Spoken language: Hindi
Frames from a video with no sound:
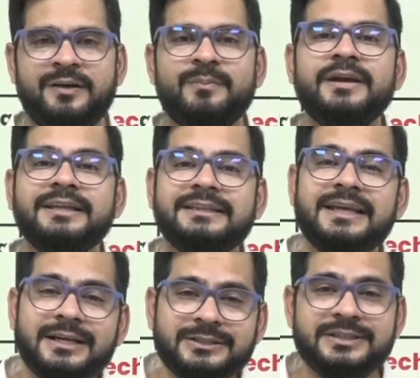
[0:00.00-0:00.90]
मैं कितने
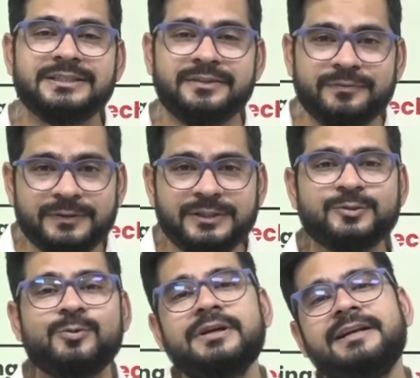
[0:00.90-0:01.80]
अच्छे से फिजिक्स
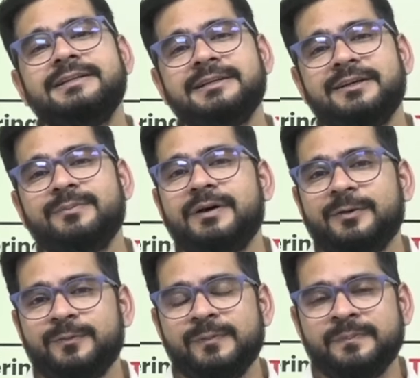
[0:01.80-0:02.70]
को कैटर कर पा
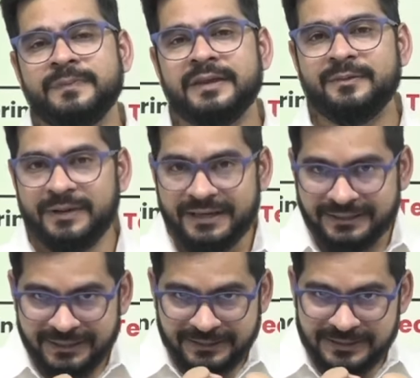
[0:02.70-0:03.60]
रहा हूँ मैं
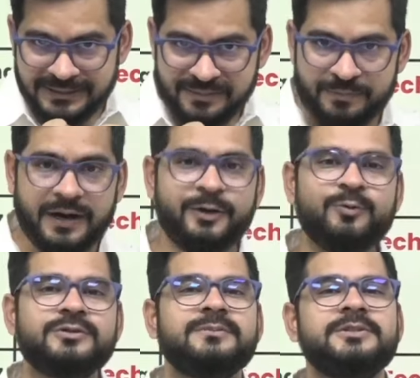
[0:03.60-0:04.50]
कितने अच्छे से बायो
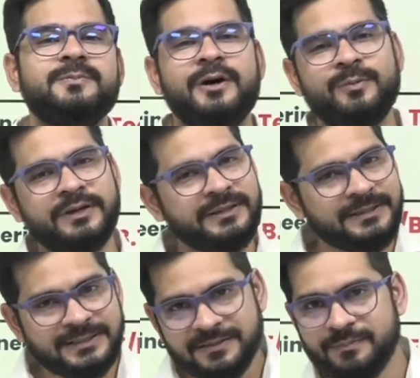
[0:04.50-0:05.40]
को समझ पा रहा हूँ मैं कितने
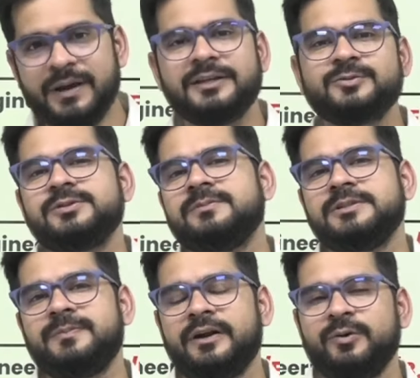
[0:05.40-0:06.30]
अच्छे से मैथ्स को
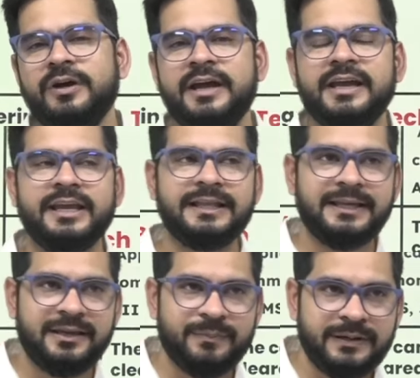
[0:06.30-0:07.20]
समझ पा रहा हूँ क्योंकि
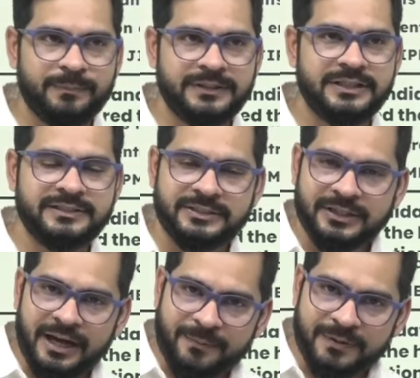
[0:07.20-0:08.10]
देखिए बट बच्चा जितना